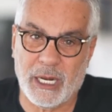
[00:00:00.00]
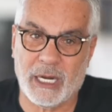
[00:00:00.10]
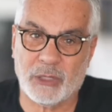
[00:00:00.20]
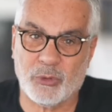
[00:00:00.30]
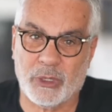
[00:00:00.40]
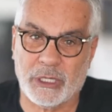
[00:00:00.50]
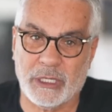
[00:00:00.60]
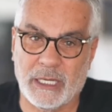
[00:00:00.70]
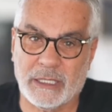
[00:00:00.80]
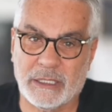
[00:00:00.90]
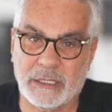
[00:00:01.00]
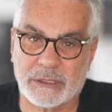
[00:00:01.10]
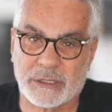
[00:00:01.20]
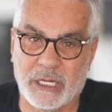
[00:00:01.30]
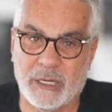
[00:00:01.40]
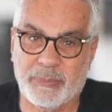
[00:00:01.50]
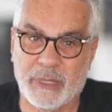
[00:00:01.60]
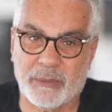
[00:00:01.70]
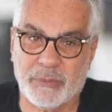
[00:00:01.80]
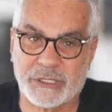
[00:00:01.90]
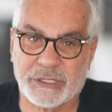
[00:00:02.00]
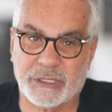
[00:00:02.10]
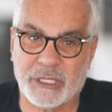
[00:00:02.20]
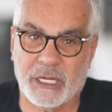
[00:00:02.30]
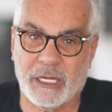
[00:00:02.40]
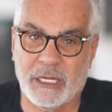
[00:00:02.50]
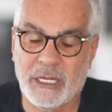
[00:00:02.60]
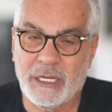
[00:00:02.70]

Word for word: Erdoğan'a ilettiğiniz taleplerin başında